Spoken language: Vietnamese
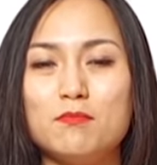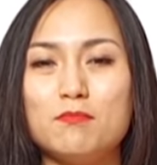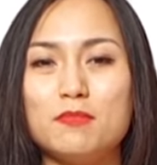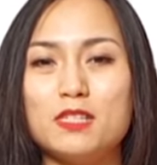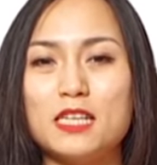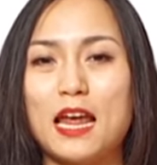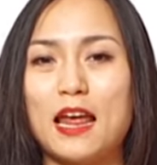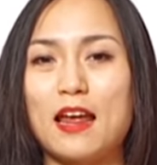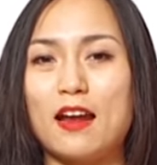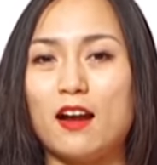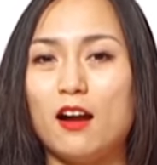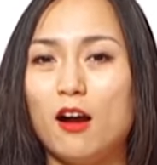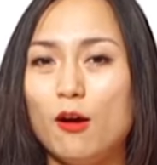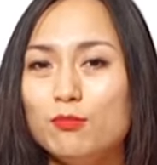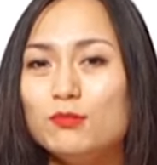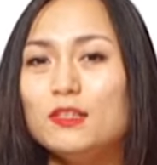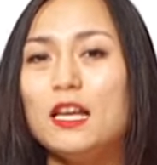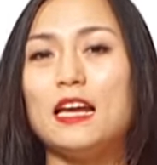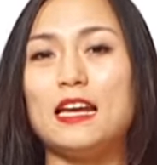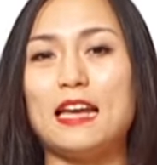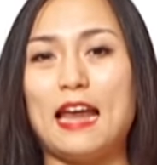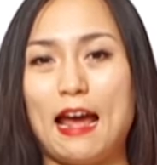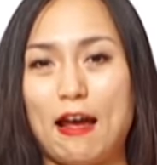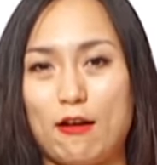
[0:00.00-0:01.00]
trẻ không
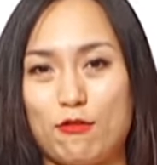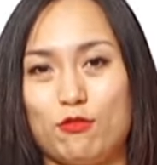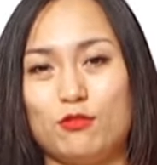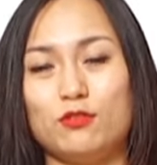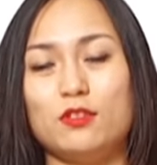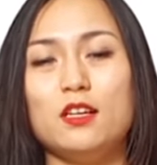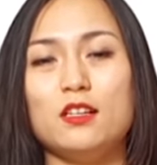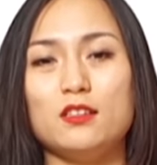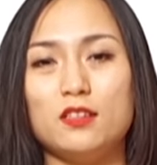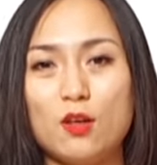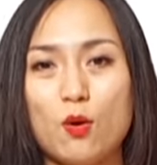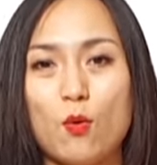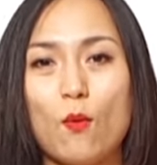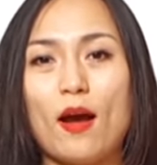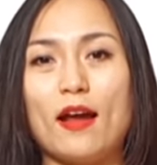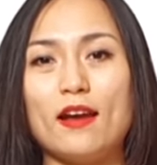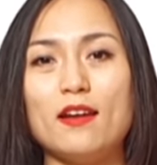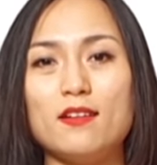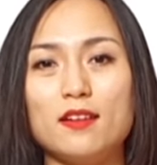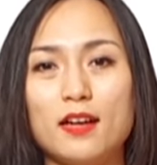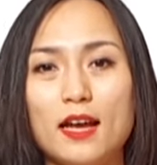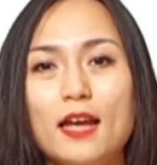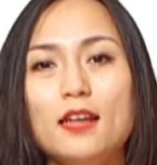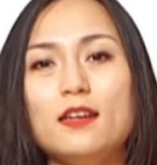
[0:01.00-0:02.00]
thể nào có thể tiêu hóa
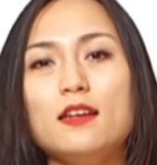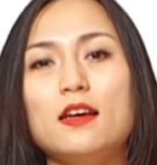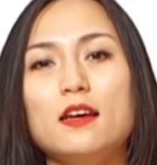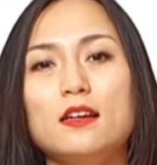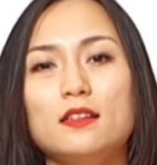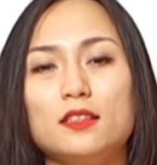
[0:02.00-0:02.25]
được hết